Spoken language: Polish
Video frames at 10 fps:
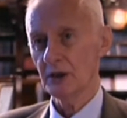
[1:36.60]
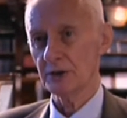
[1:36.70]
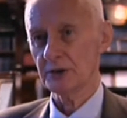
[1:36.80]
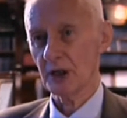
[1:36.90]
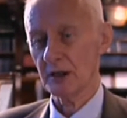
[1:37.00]

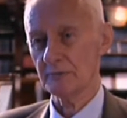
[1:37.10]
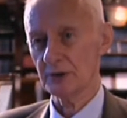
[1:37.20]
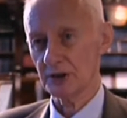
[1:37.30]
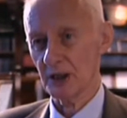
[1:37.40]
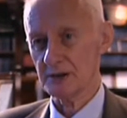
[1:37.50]
7
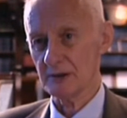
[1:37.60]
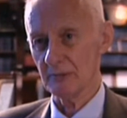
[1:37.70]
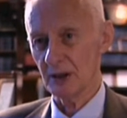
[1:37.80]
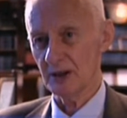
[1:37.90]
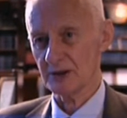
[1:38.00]
tysięcy
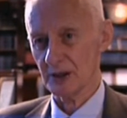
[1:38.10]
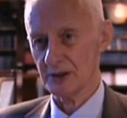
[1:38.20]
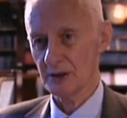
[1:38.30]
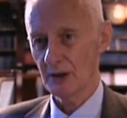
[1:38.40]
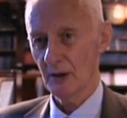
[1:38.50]
mil, co
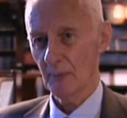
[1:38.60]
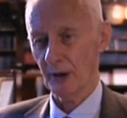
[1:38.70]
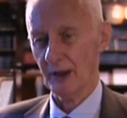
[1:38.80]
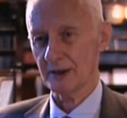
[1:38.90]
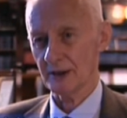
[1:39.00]
jest
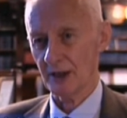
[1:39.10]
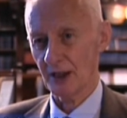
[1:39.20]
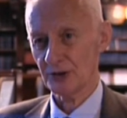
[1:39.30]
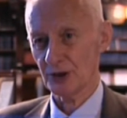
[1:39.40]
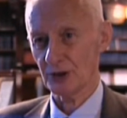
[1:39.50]
ponad
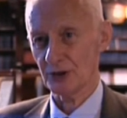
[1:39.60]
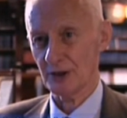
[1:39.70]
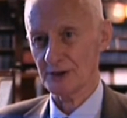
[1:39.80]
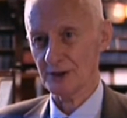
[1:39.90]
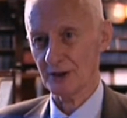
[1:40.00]
11
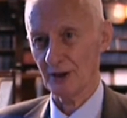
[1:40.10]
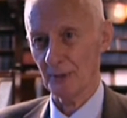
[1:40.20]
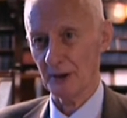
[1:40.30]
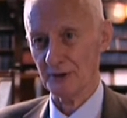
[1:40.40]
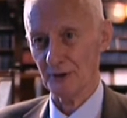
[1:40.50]
tysięcy
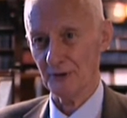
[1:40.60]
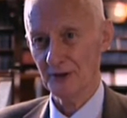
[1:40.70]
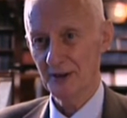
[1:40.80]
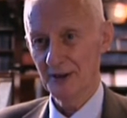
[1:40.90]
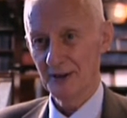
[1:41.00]

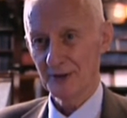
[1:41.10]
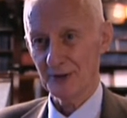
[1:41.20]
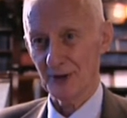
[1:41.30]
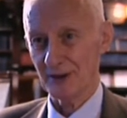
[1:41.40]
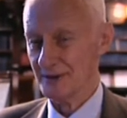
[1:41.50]
kilometrów.
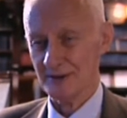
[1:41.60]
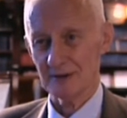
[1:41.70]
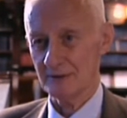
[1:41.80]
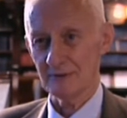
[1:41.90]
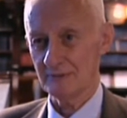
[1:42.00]
To
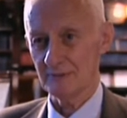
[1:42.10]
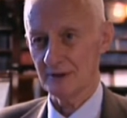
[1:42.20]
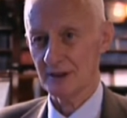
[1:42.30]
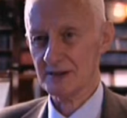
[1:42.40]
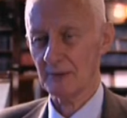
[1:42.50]
jest
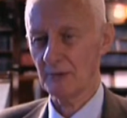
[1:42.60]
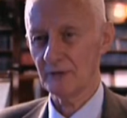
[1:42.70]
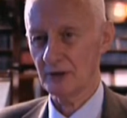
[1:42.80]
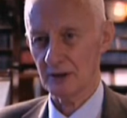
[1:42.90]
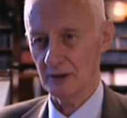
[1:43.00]

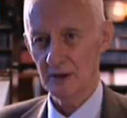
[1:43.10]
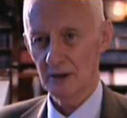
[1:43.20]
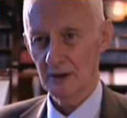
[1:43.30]
niesamowity